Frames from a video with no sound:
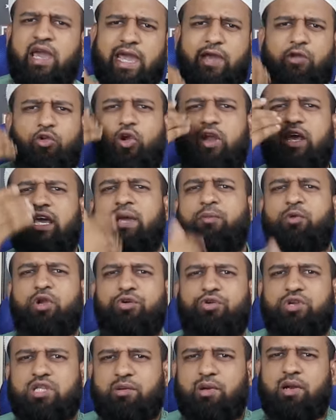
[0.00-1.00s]
এখন অনেকে
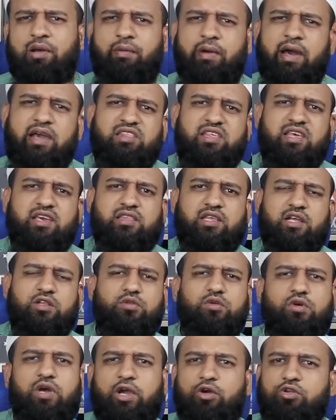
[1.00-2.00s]
মনে করতে পারবে ভাই সিক্স জন
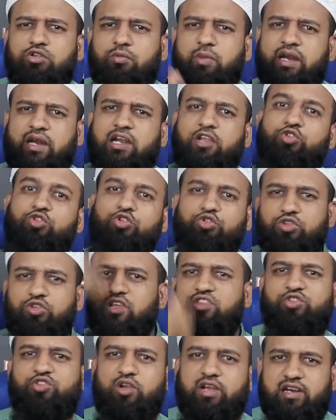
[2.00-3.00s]
তো এখন তো মার্কেটে চোদ্দো
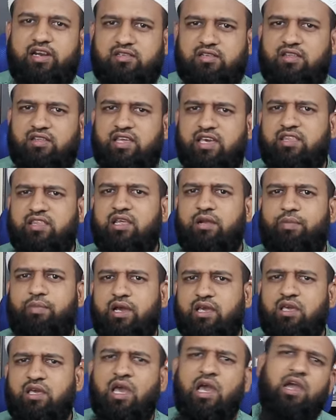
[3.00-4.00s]
জন চলে আসছে সিক্স জন
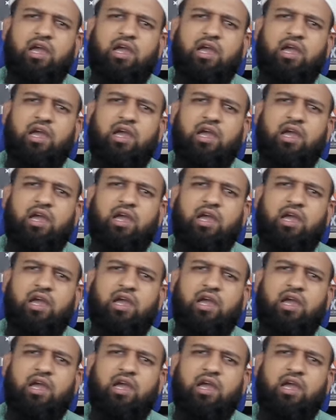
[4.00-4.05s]
ভাই